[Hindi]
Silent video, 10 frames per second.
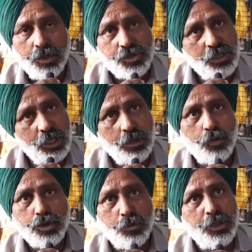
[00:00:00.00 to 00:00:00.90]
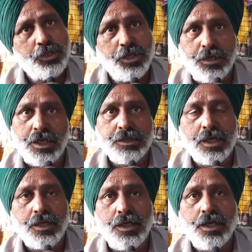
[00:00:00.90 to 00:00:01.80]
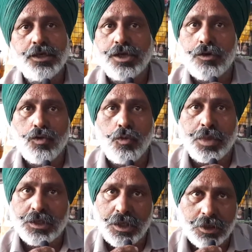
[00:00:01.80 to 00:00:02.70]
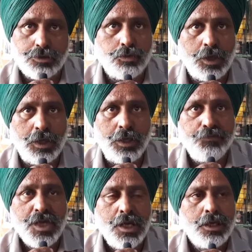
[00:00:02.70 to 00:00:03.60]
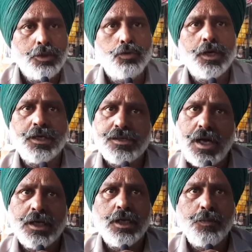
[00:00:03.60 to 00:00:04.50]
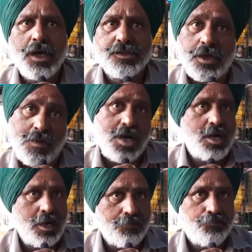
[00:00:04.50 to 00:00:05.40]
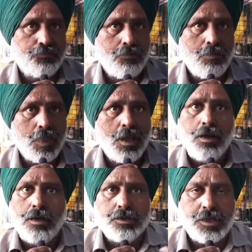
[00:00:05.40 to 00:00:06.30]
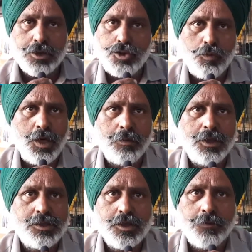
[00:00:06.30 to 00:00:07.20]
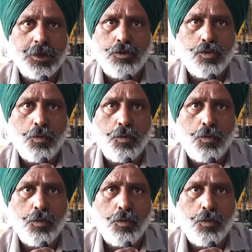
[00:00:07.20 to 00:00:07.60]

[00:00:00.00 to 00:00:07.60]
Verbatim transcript: इसीलिए वो ज़मीन छीनना चाहते हैं किसानों को पता लग चुका है क्योंकि किसान के पास समय है सर्दियों में हमने सिर्फ गेहूं को